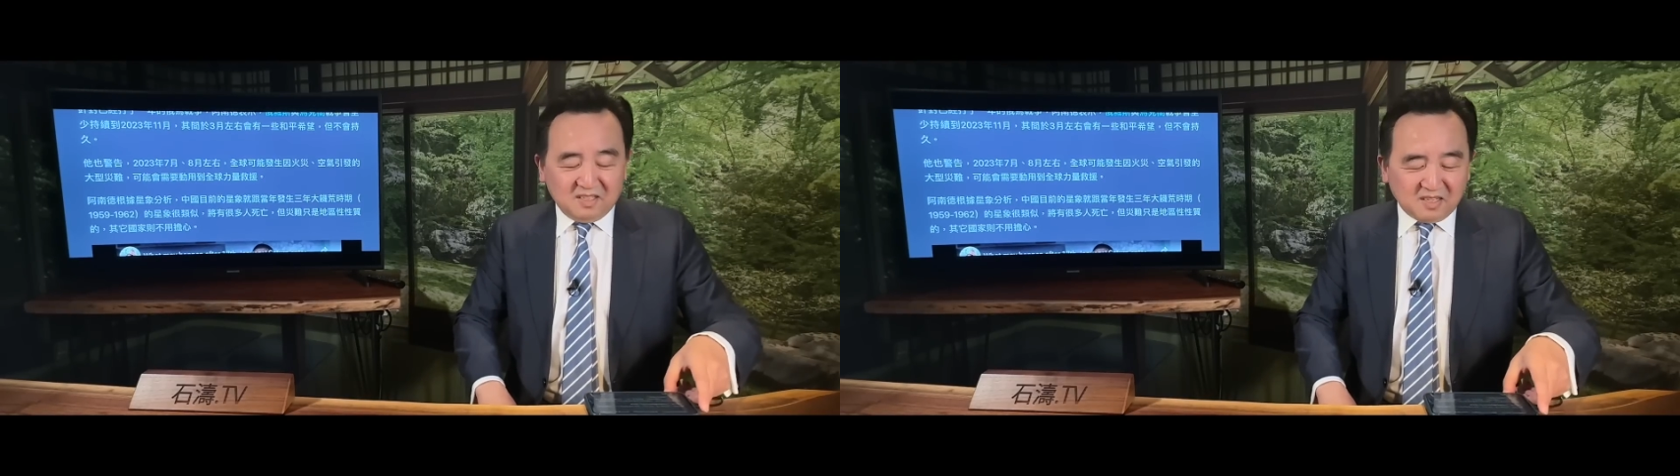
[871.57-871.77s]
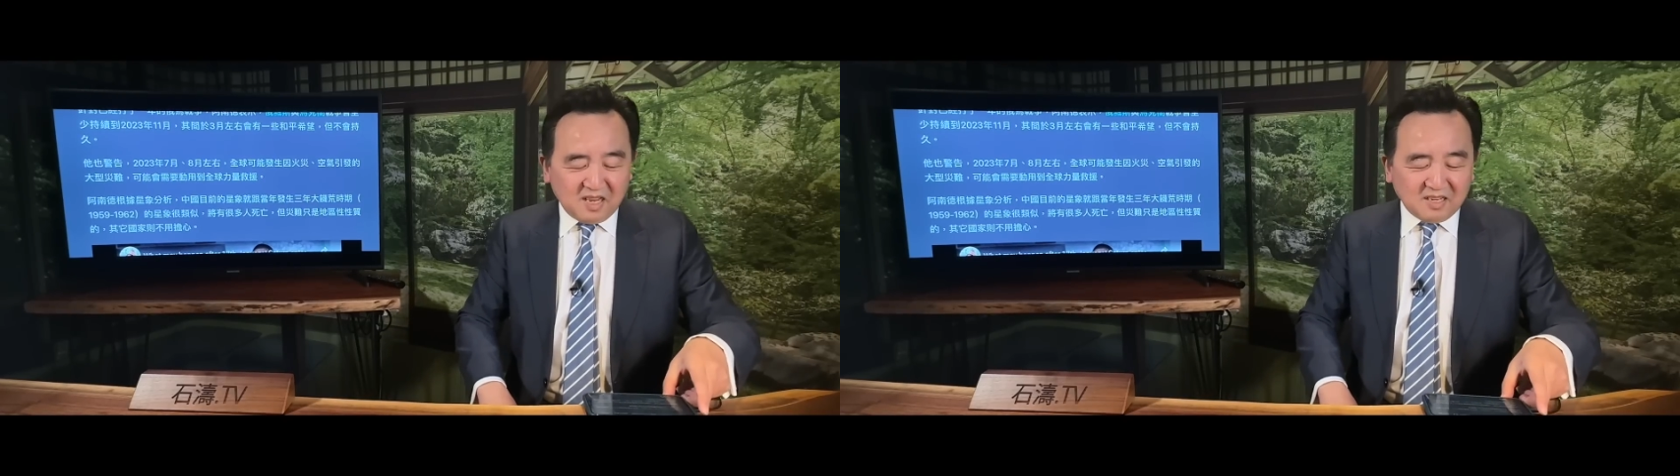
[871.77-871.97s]

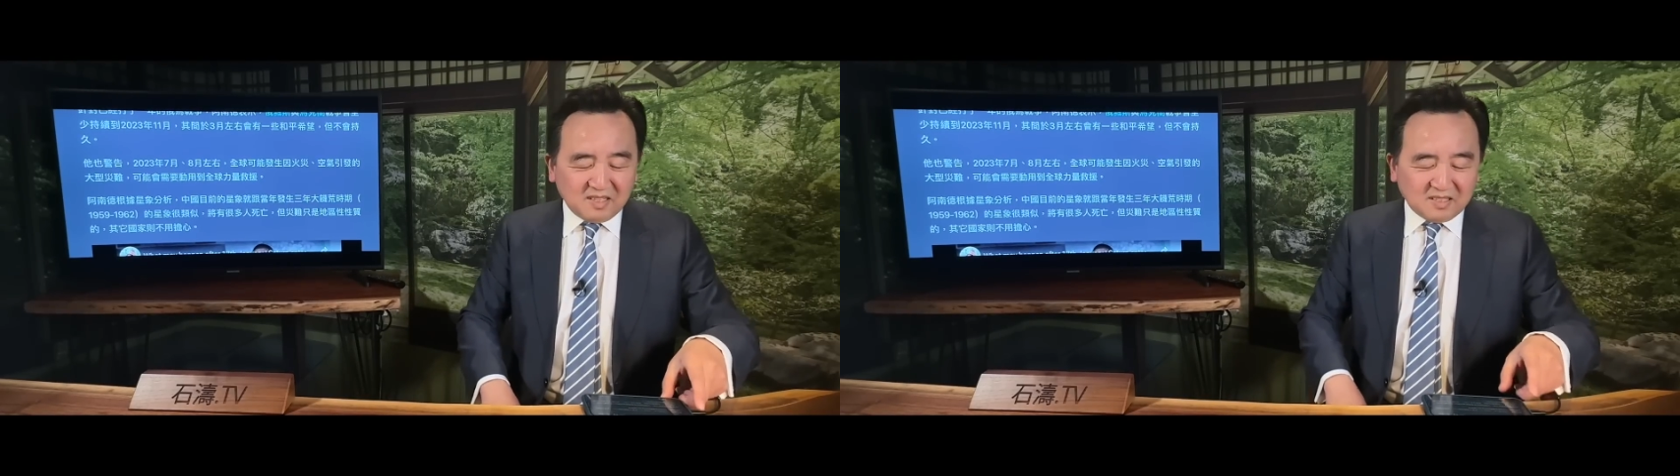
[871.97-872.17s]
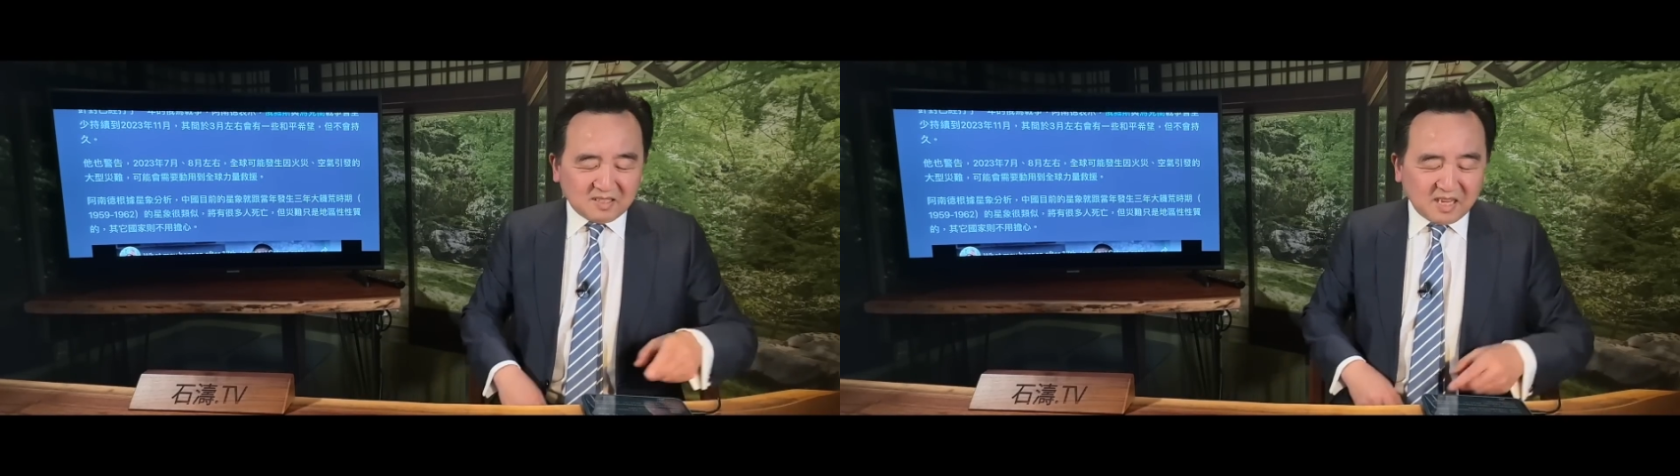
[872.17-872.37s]
灾
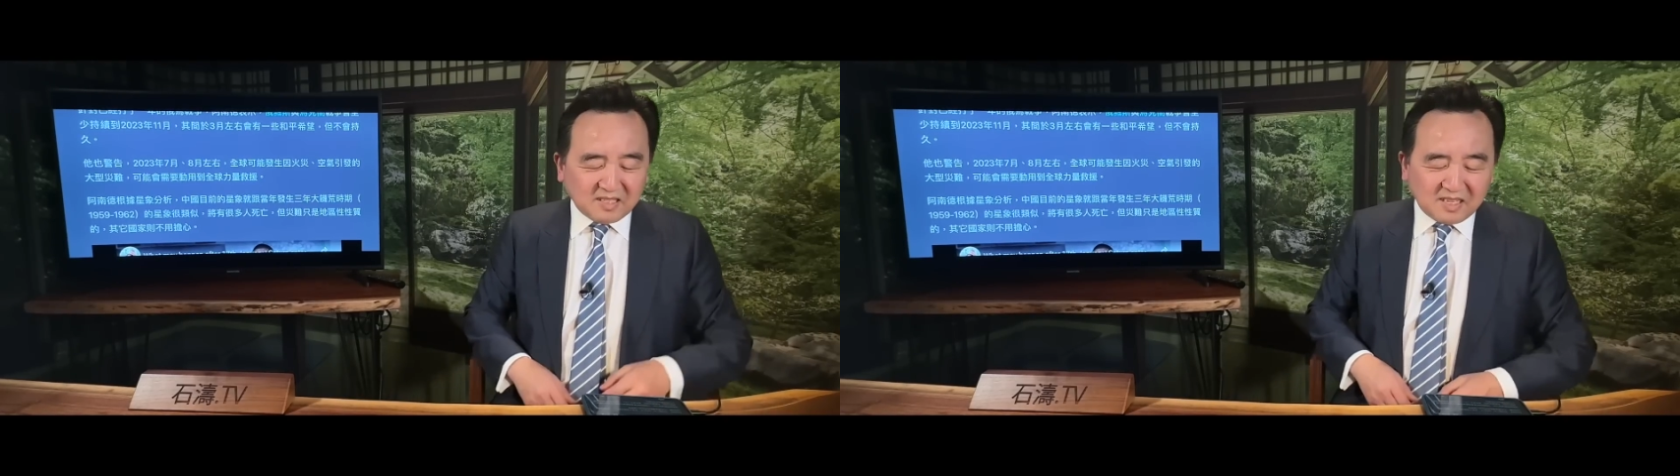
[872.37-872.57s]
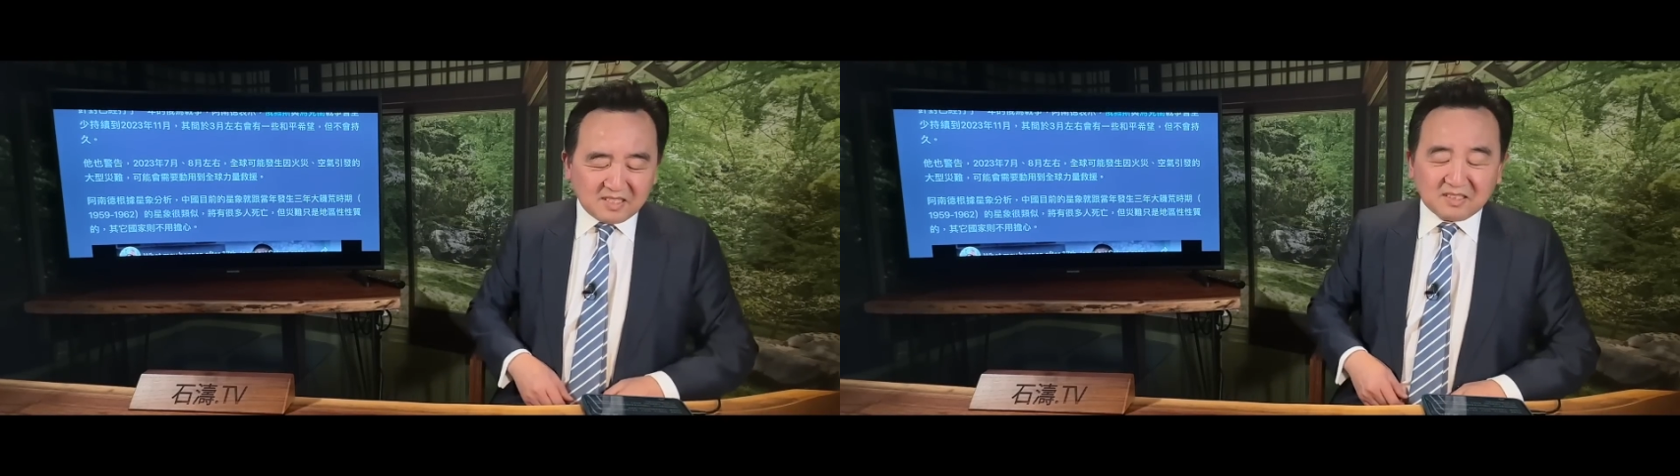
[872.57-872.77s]
灾
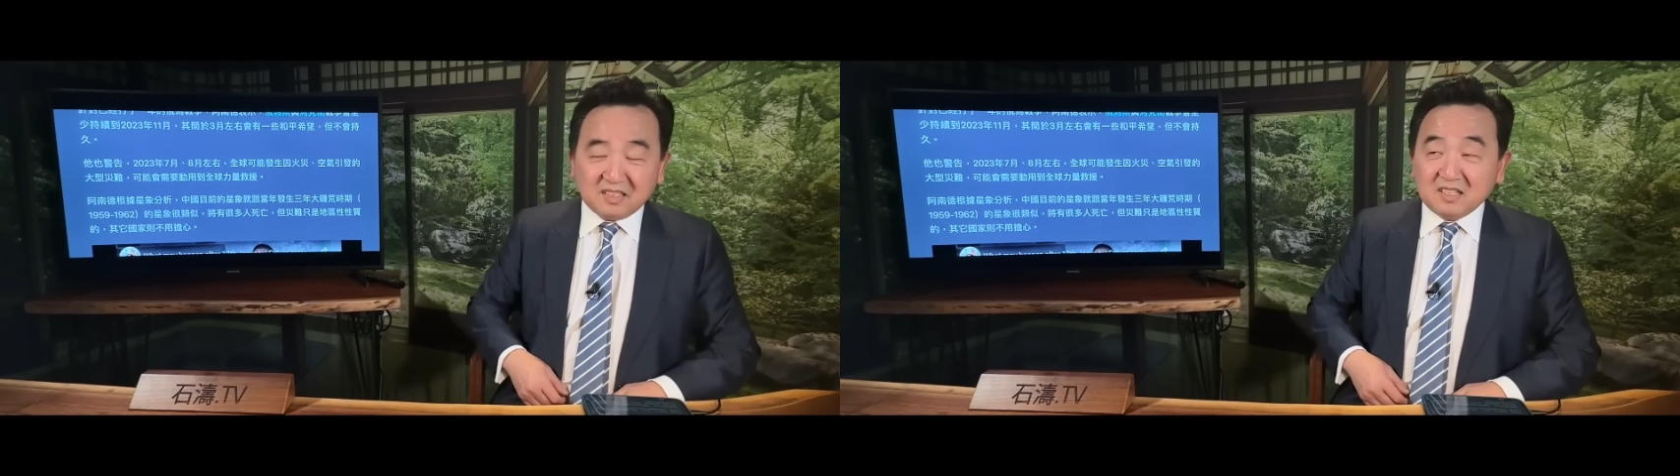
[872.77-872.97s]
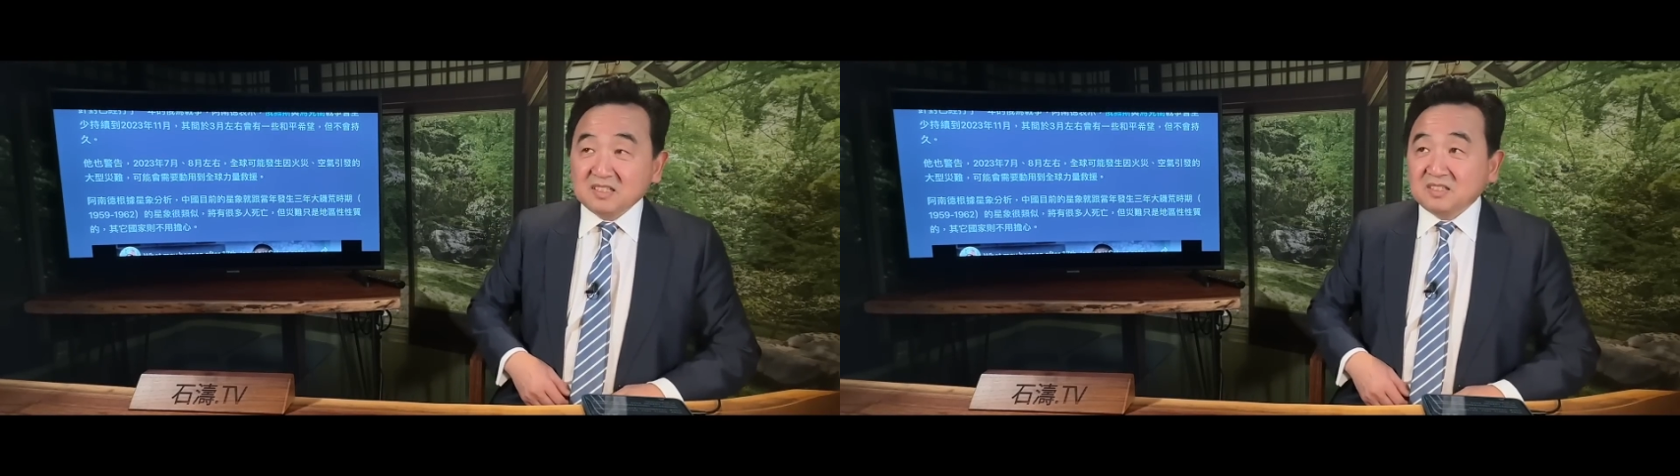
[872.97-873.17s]
难性
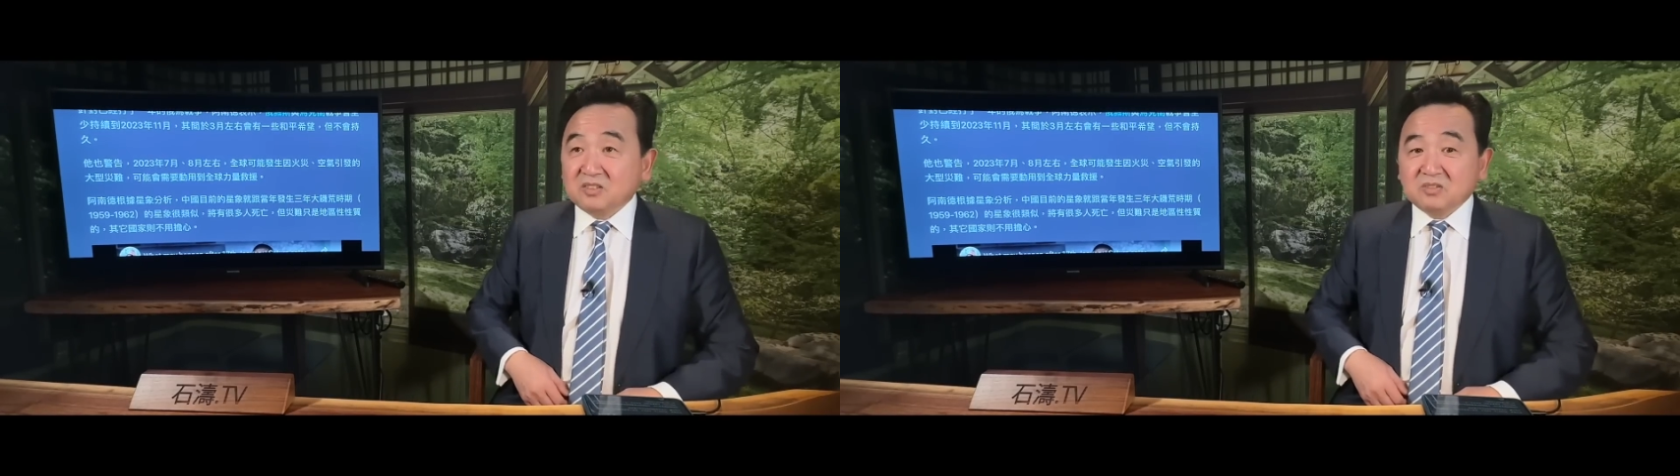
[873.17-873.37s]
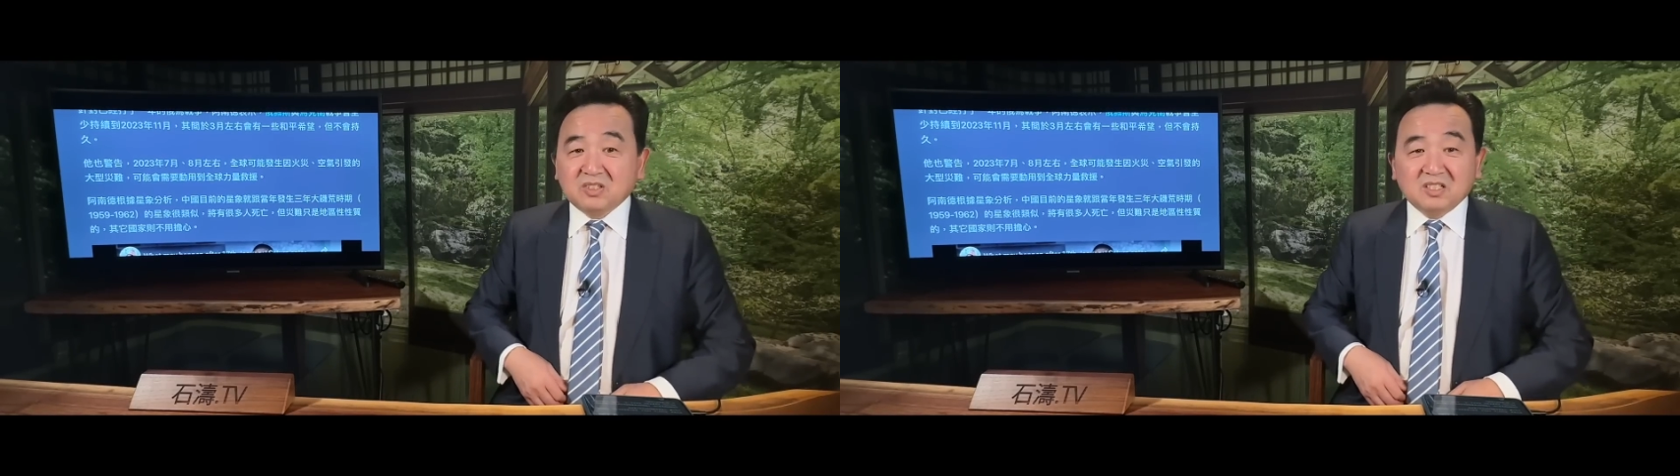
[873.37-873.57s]
的意思
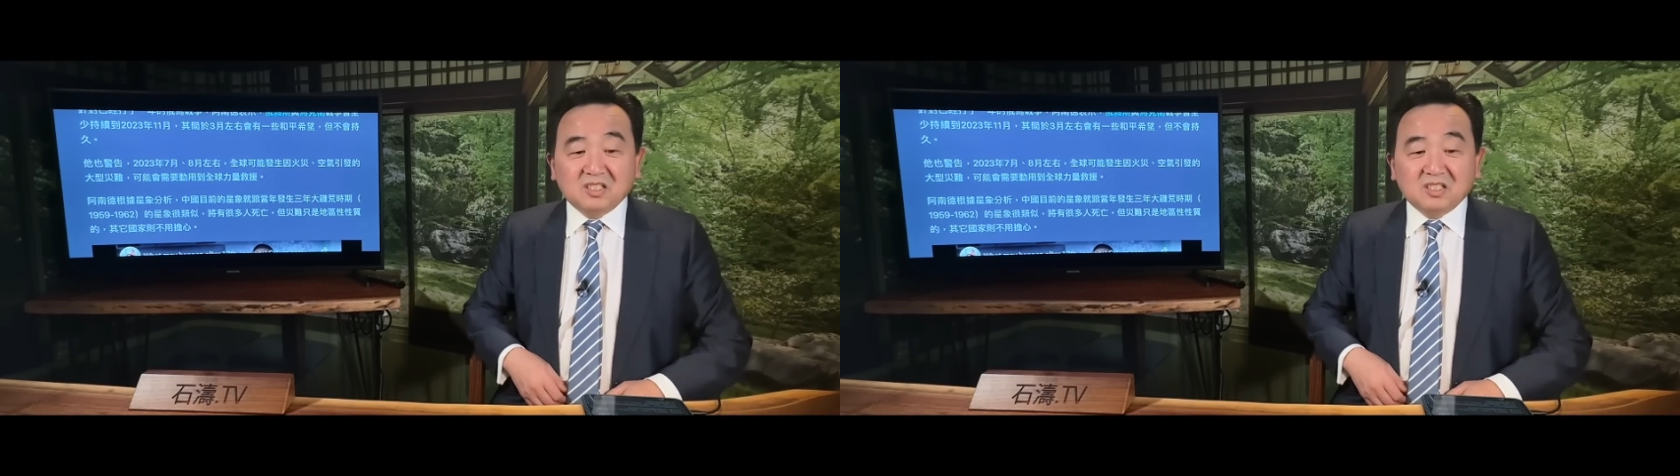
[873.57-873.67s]
就是